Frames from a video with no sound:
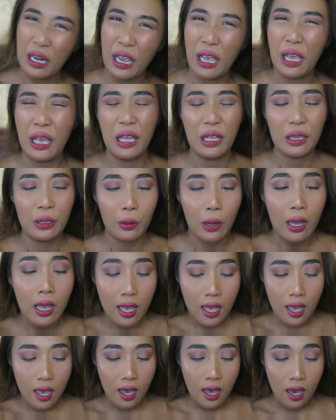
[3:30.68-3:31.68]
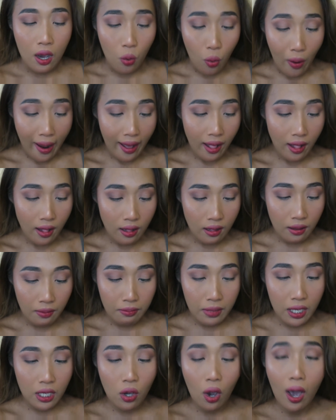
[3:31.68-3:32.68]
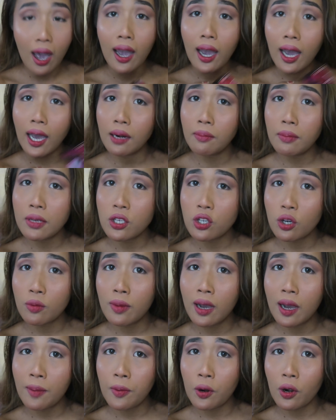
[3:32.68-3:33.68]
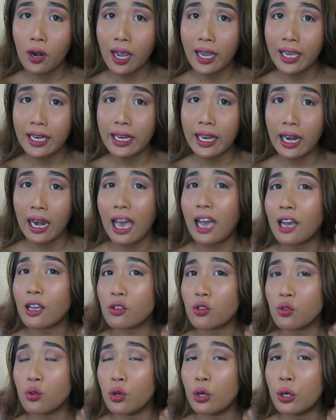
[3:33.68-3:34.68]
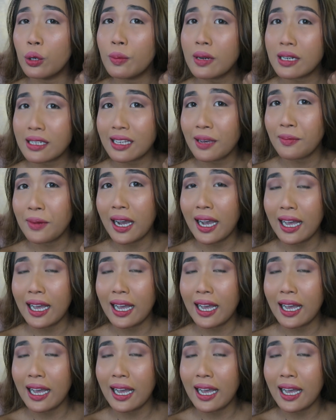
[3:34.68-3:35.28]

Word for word: ini gitu Well, Minyo akan mencoba produk ini langsung bersama